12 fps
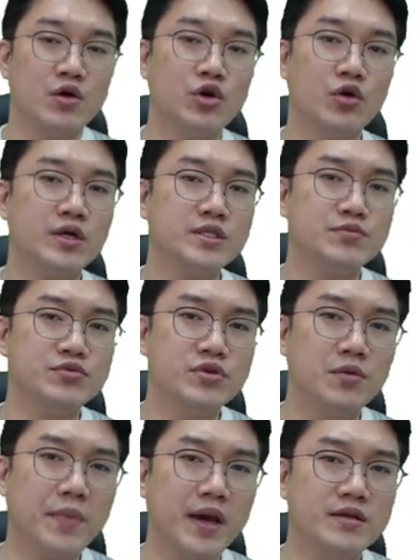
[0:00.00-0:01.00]
여러 가지
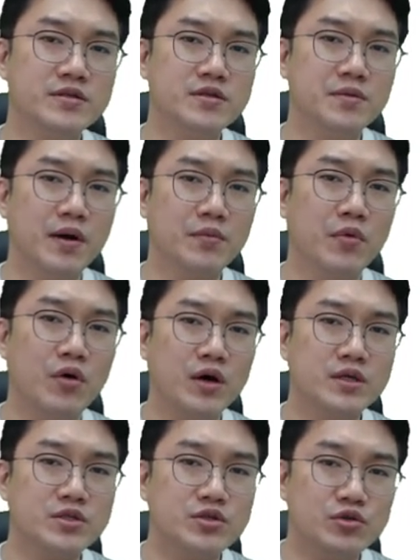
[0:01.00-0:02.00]
문서 파일들을 막
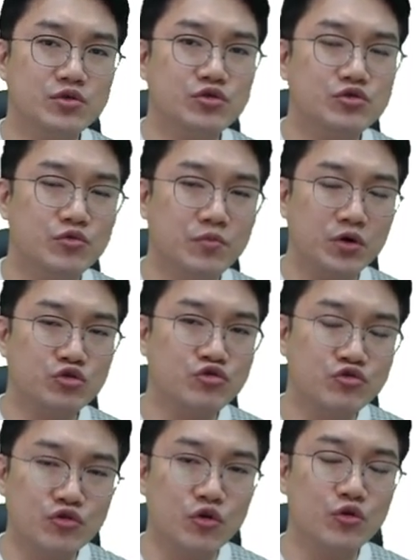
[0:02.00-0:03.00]
뭔가 뭐
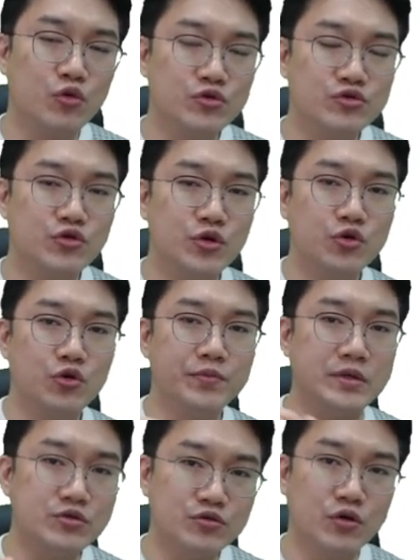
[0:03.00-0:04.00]
중국어로 올 수도 있고
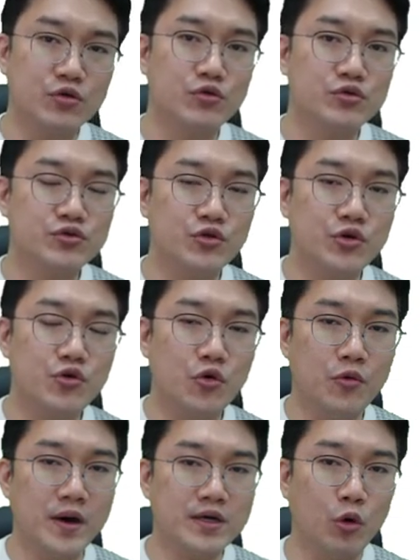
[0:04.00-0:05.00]
미국어로 올 수도
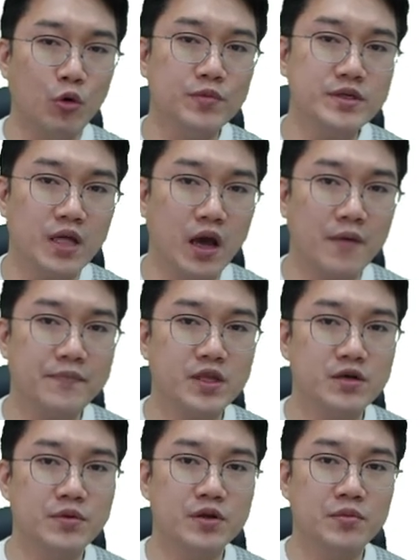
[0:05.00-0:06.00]
있고 막 옵니다
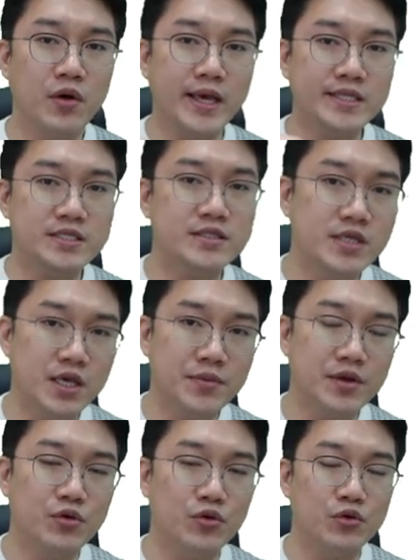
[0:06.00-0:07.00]
그러면 뭐
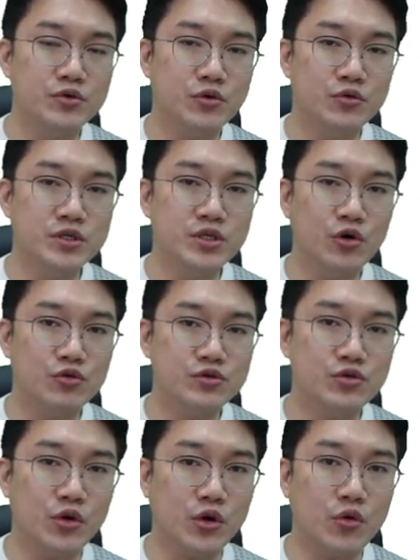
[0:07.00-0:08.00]
HTML로 오는
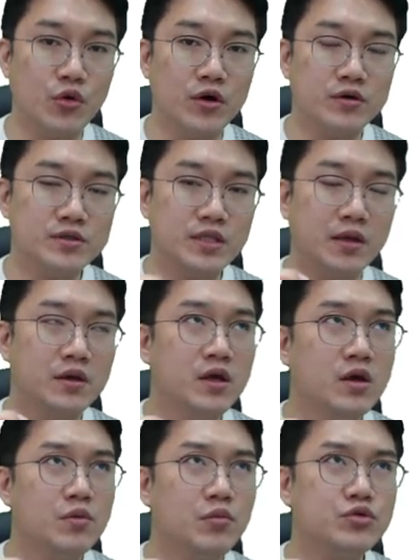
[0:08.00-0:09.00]
경우도 있고요 근데
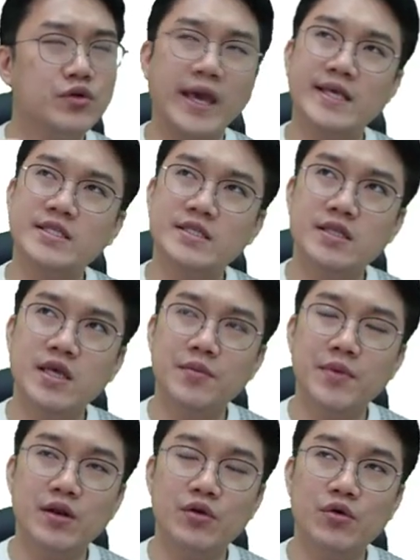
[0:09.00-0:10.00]
보통
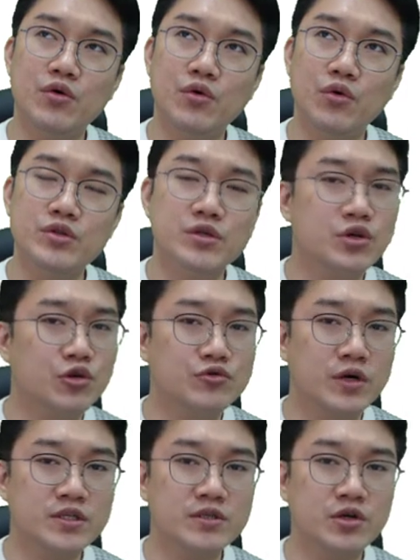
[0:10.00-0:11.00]
HTML로 오는 경우
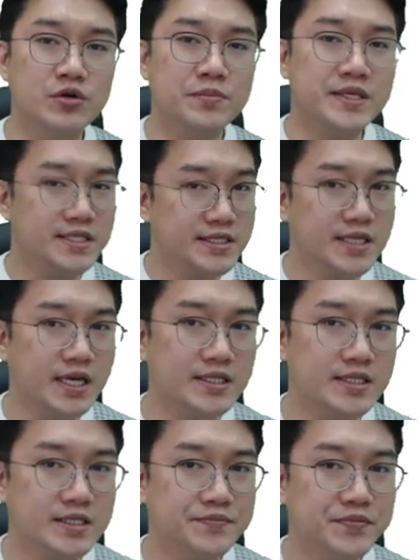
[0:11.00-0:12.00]
같은 경우는 피싱
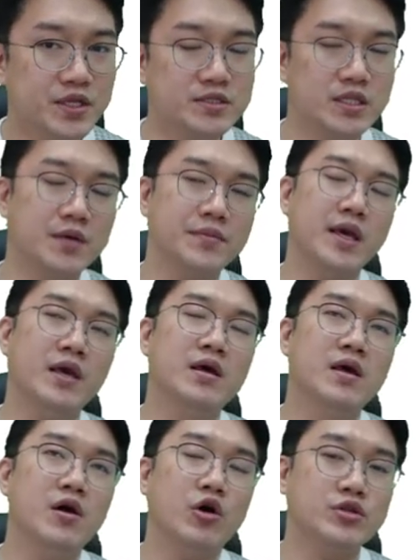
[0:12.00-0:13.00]
사이트 그 다음에
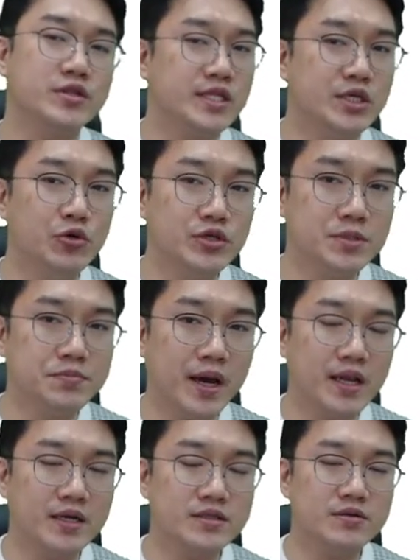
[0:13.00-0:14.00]
어떤 DOC
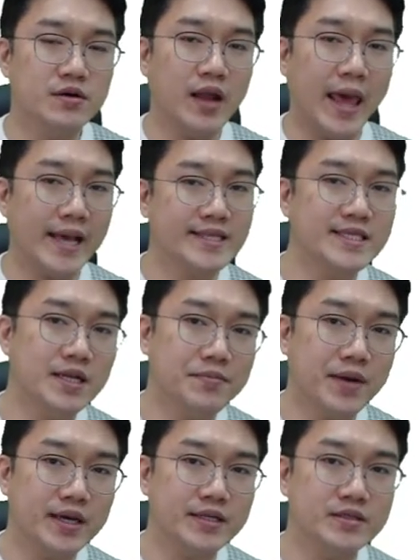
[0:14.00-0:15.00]
파일 같은 거나 엑셀
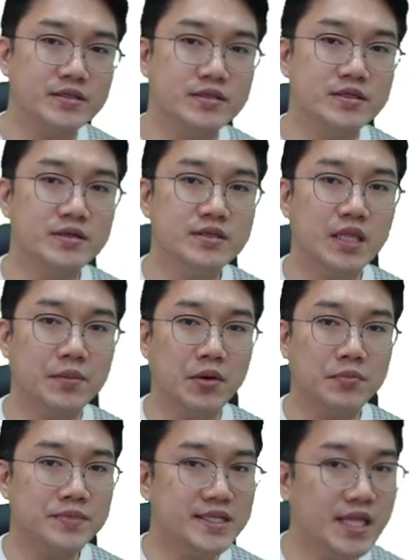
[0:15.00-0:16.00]
파일들 그 다음에
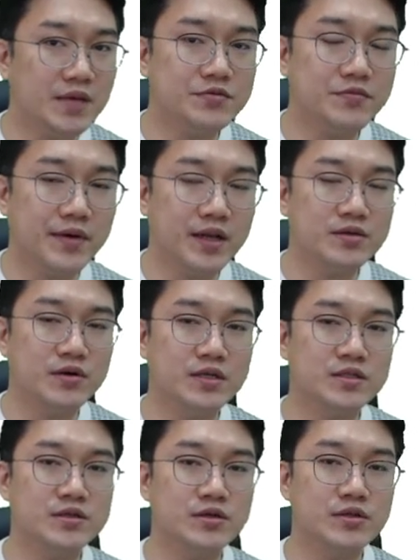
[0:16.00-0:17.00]
뭐 PDF 파일
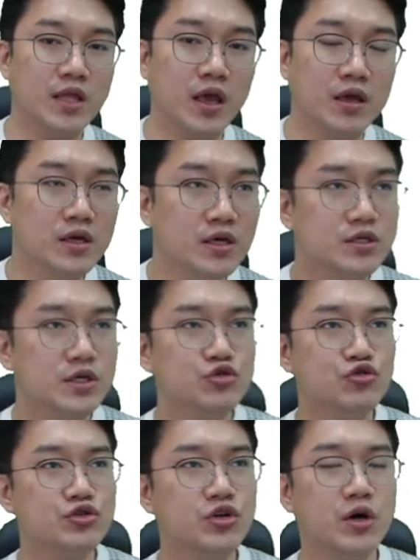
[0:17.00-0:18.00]
같은 건데 이게
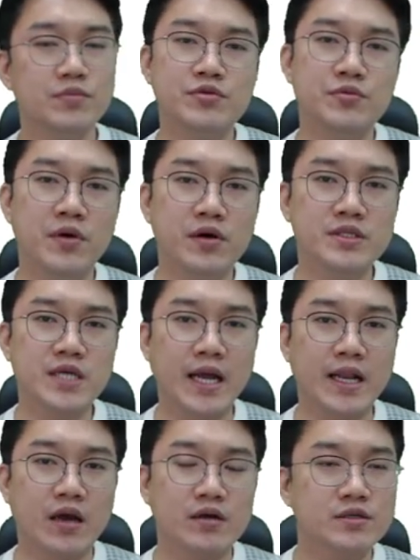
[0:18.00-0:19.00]
출처가 불명하지
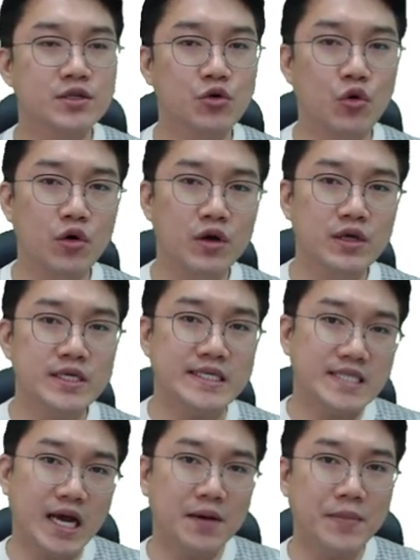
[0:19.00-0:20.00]
않아 그리고
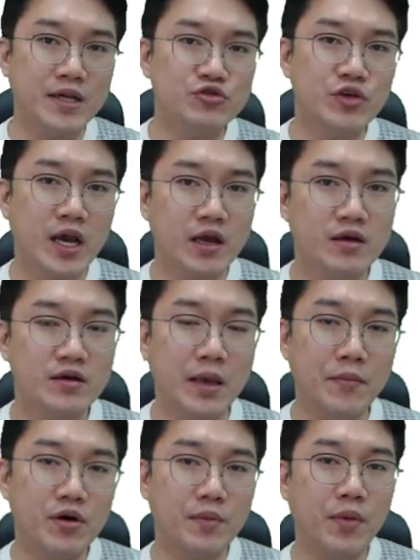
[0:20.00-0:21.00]
이상한 말투야 이게
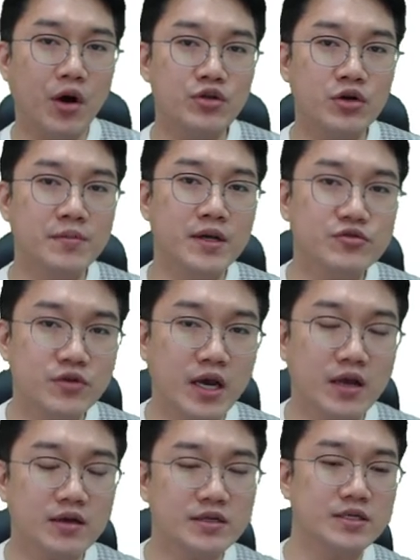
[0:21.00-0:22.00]
그러니까 뭔가 번역
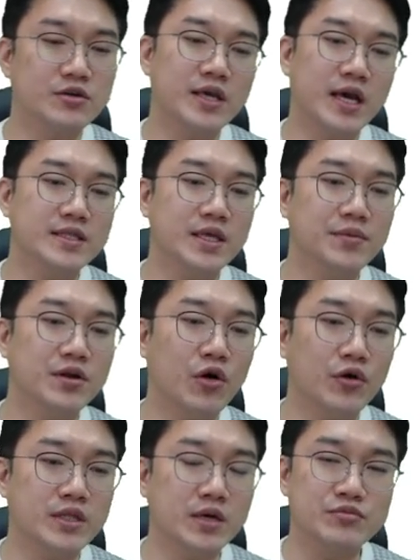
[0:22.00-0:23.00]
말투야 그렇게 한다면
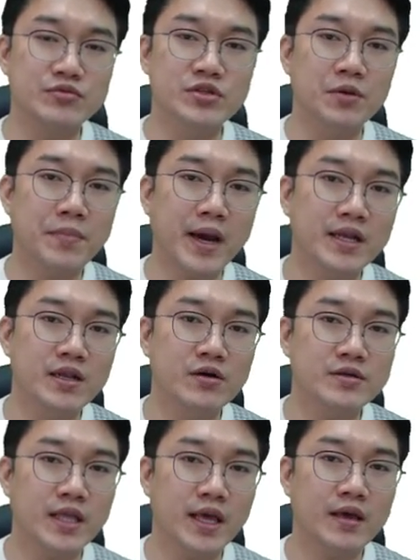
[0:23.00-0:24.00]
거의 다 문서 파일
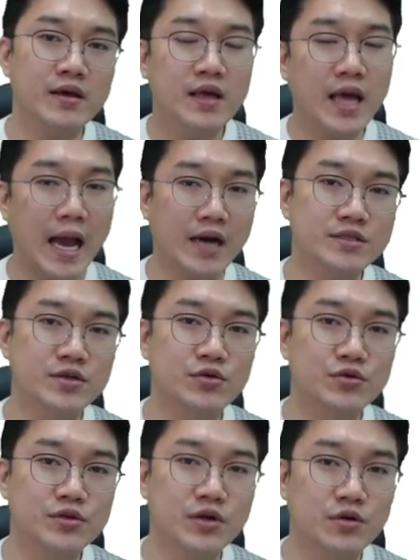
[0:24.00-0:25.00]
형태의 악성
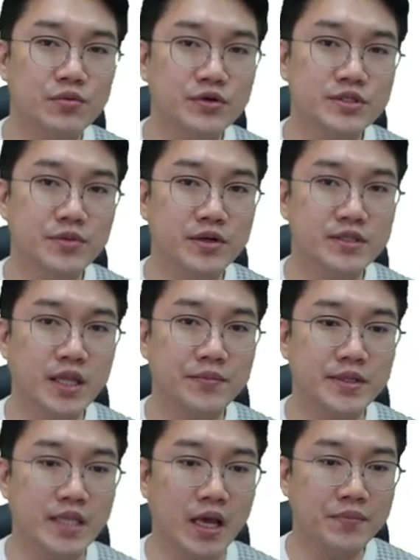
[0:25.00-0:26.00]
코드라고 보시면
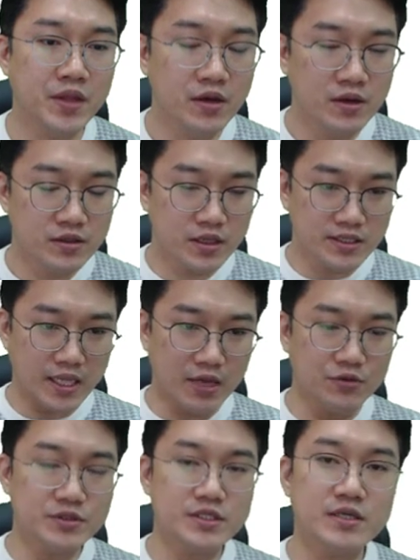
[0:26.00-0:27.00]
됩니다 그래서
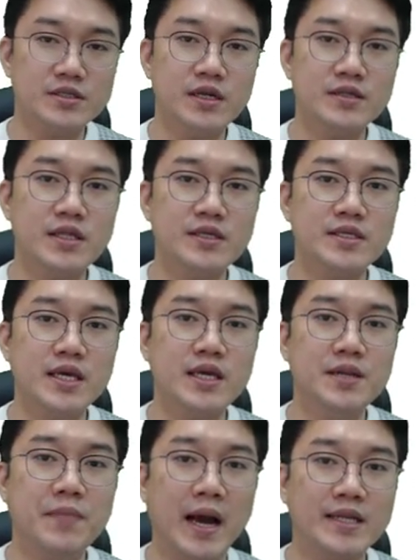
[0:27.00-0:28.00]
사용자들한테
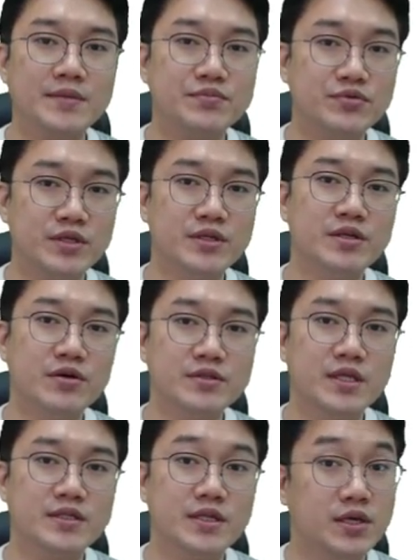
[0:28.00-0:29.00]
제일 많이 뿌리는
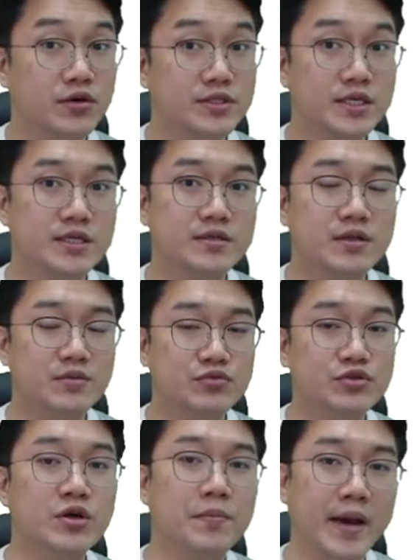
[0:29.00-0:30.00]
형태들이 현재는
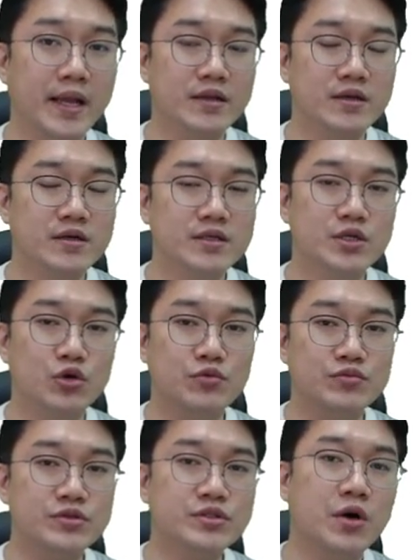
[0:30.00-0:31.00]
문서 파일 그리고
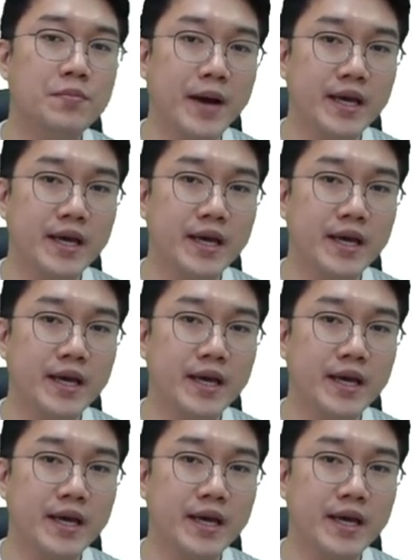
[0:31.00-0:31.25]
문서